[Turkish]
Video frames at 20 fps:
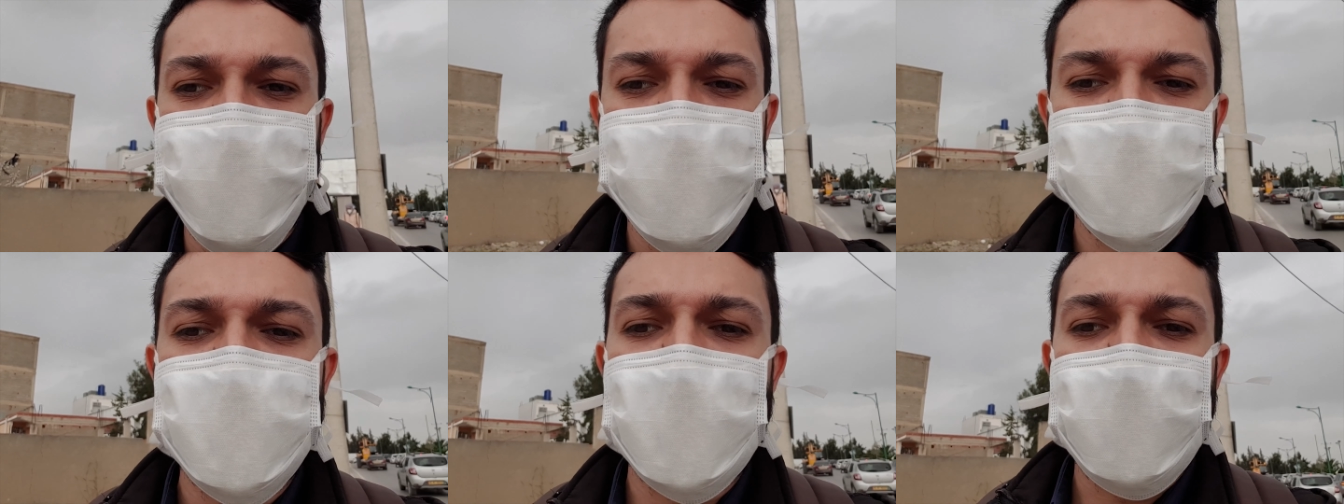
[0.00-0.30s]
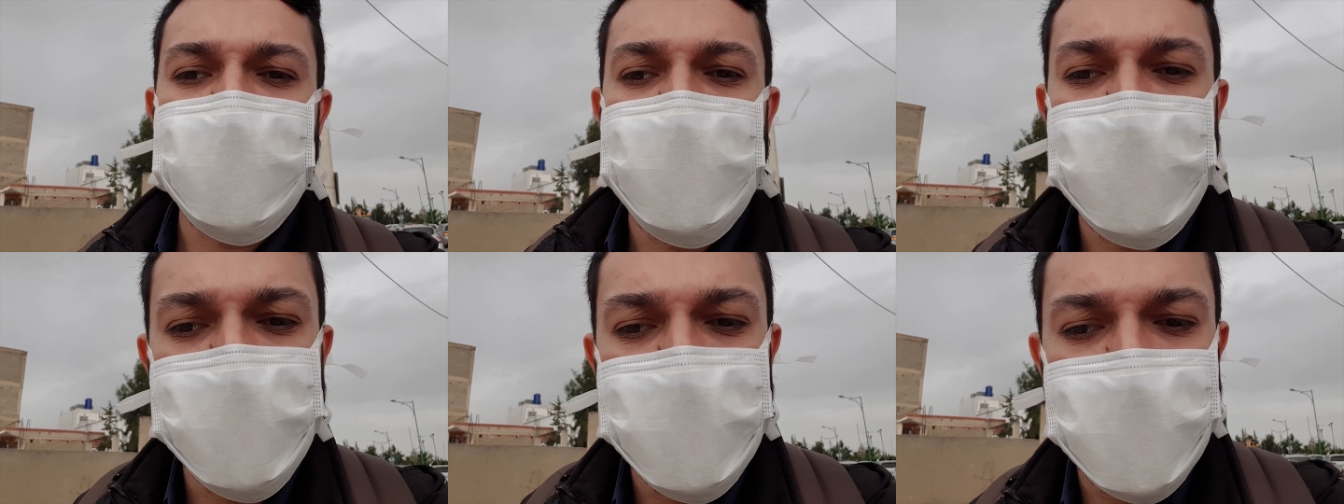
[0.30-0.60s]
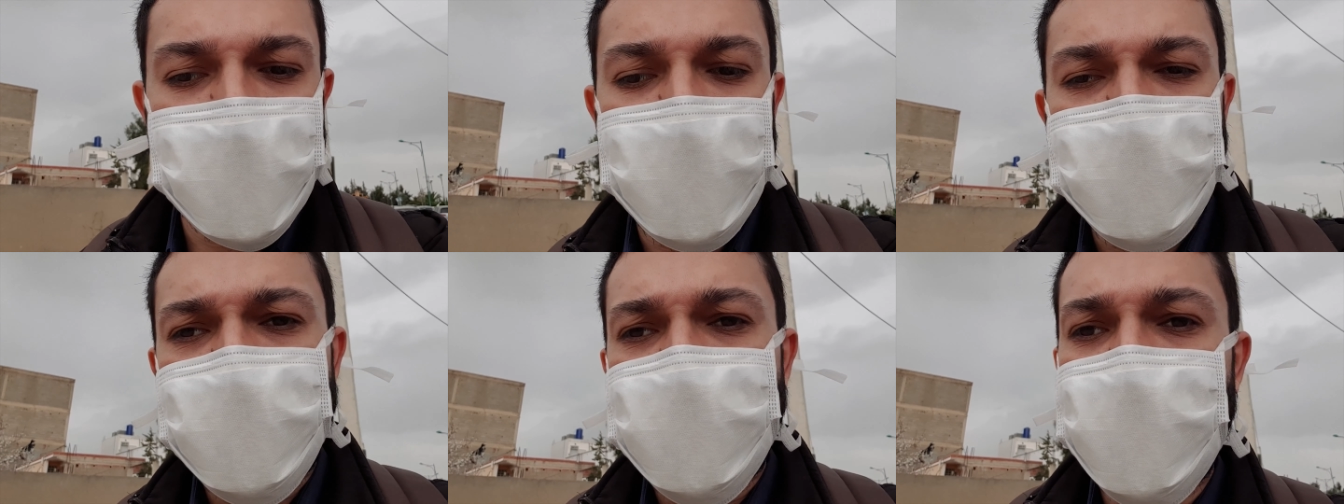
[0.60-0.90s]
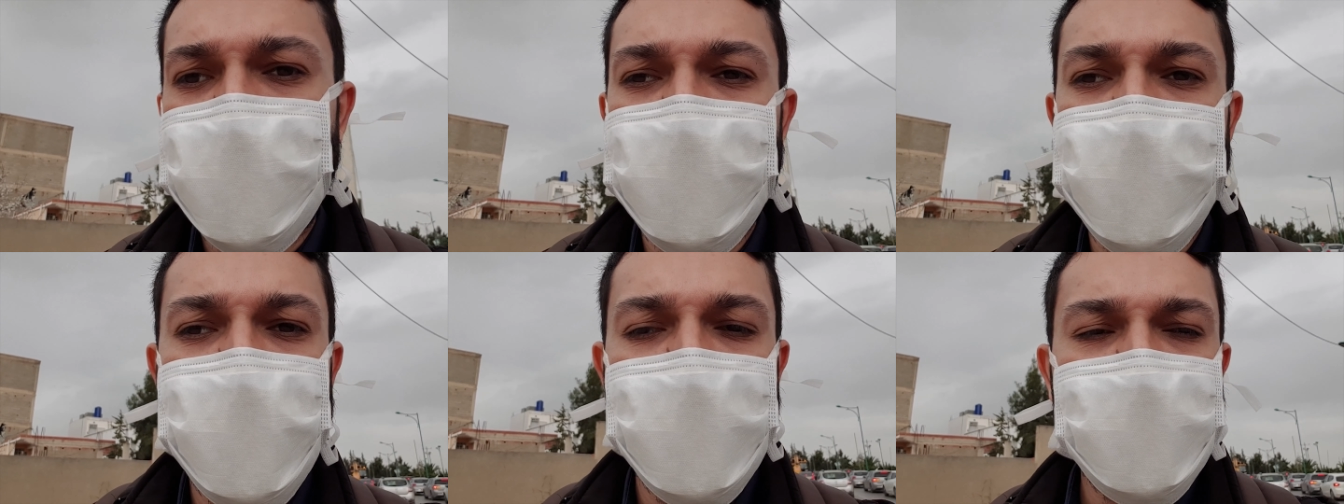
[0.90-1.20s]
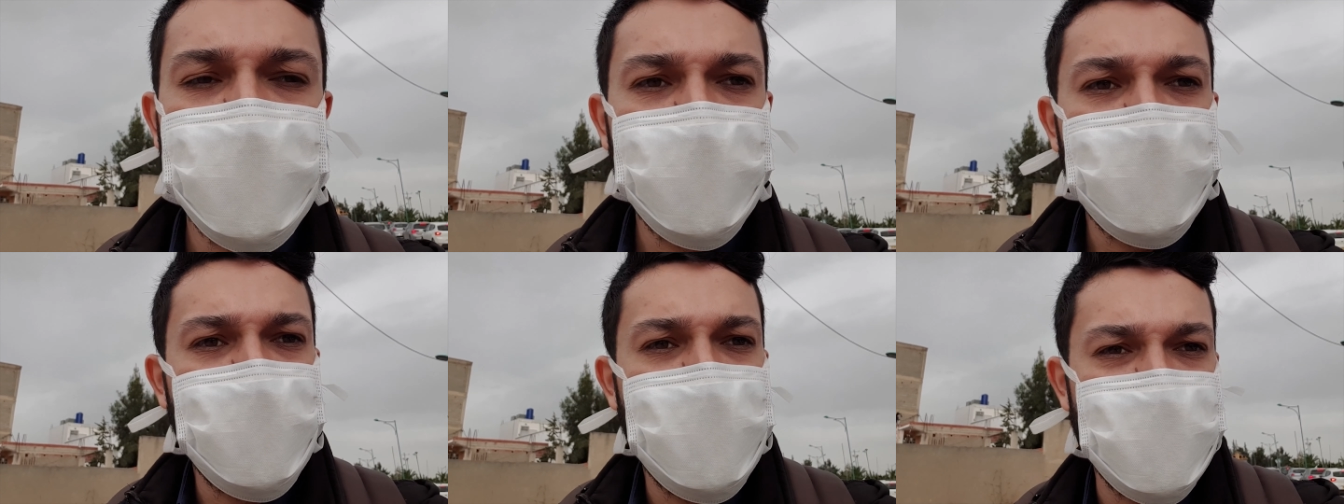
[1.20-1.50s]
Ocak ayında.
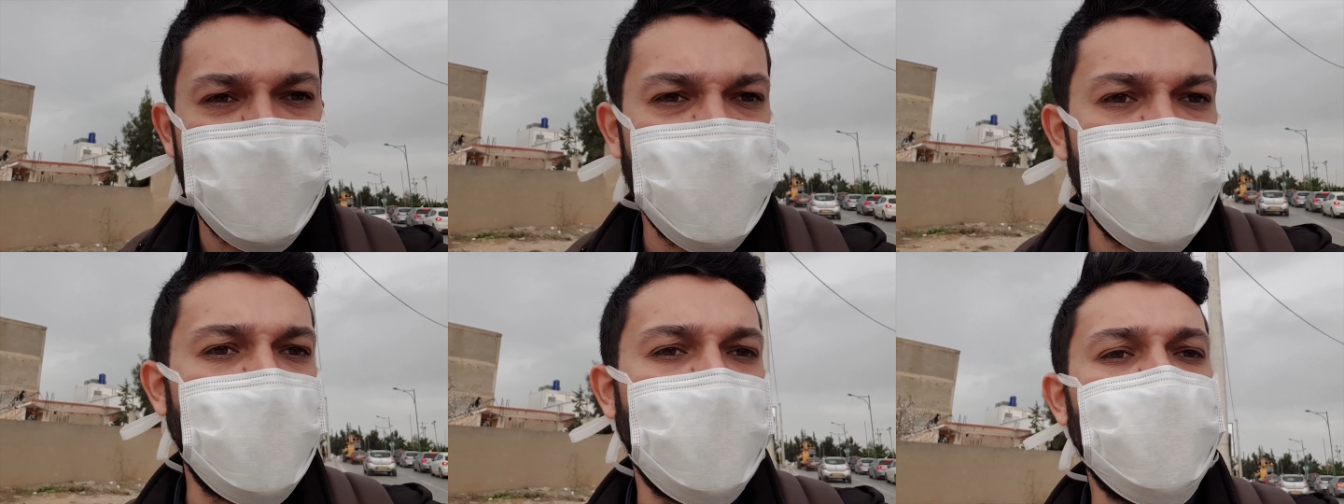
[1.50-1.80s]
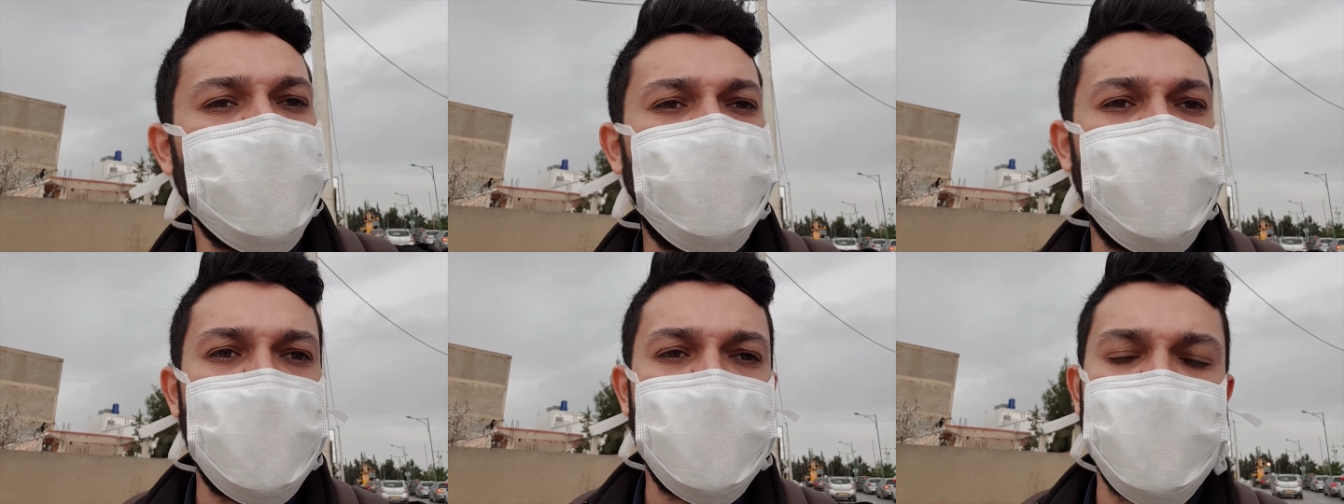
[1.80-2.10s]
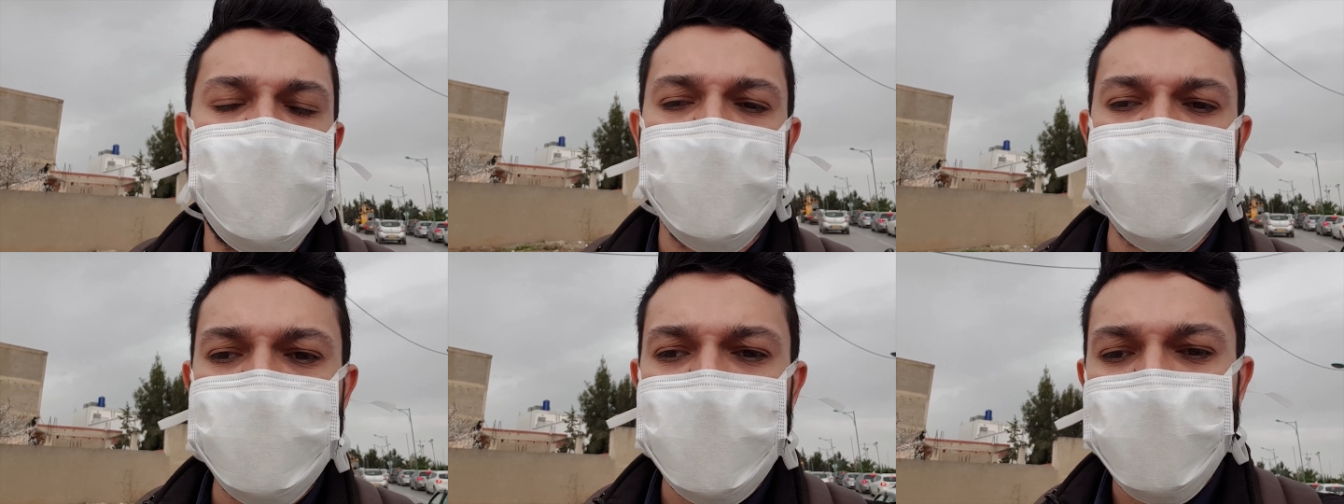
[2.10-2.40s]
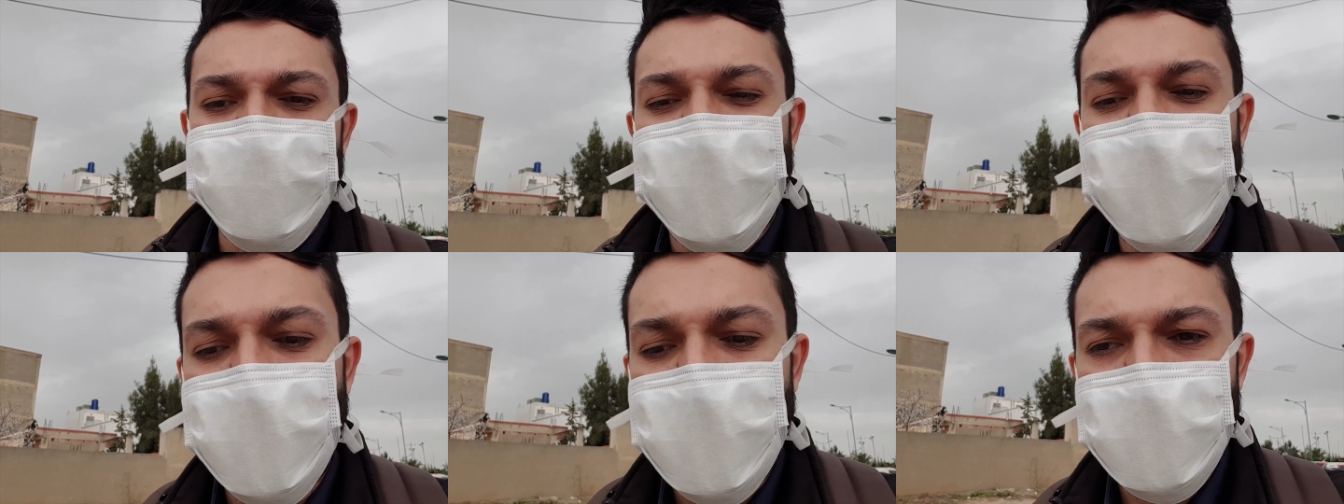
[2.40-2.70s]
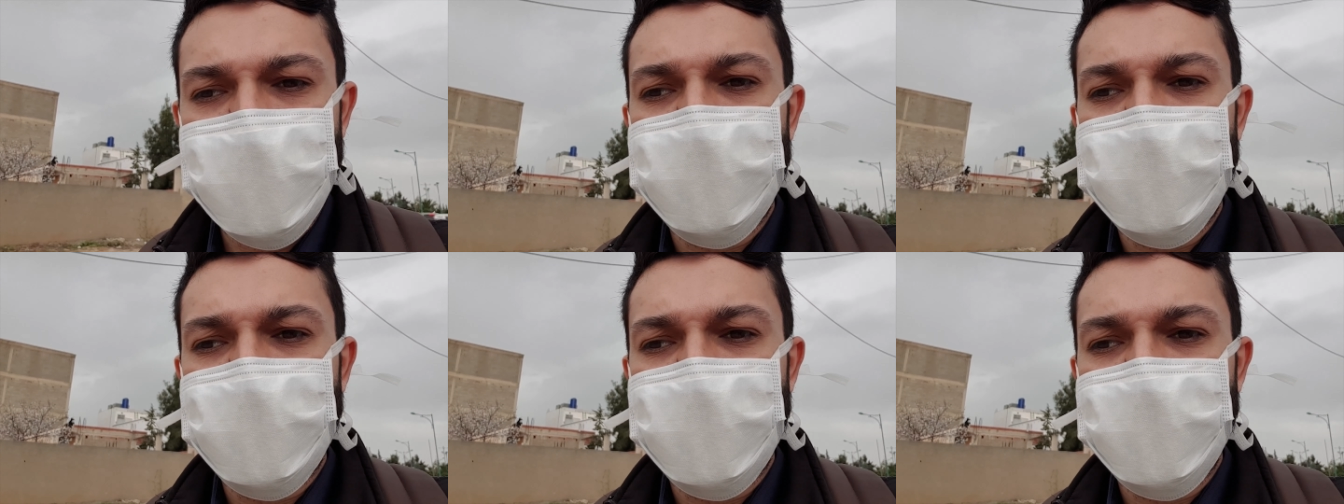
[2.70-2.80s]
İzin alıp gittik tabi.